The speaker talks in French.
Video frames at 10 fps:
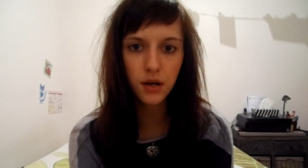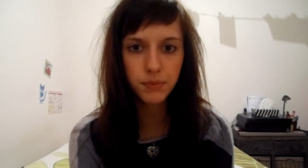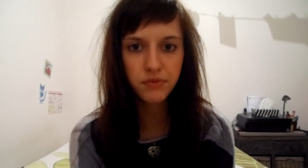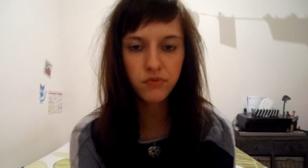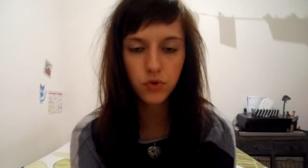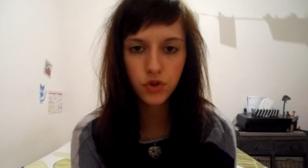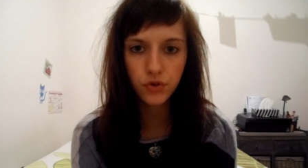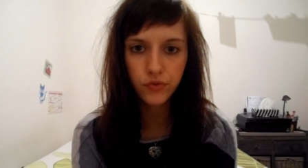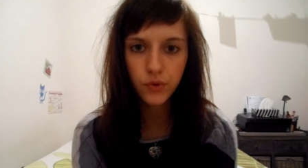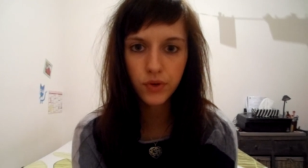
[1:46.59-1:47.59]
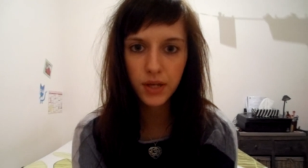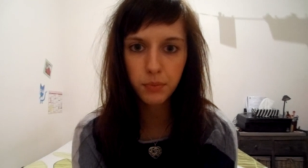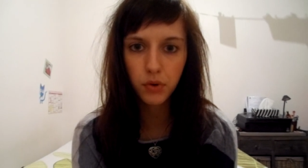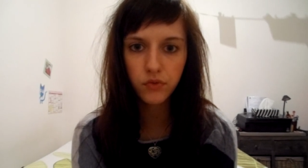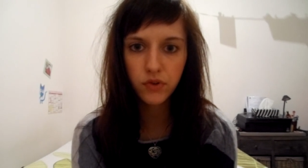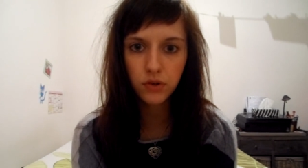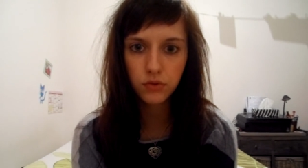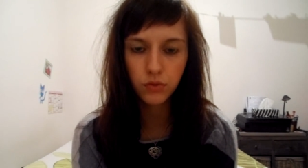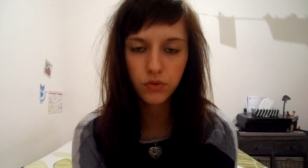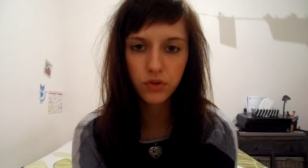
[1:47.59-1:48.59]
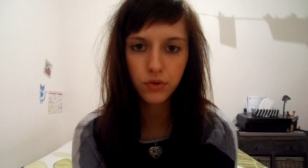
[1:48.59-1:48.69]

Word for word: abîment vos cheveux et provoquent donc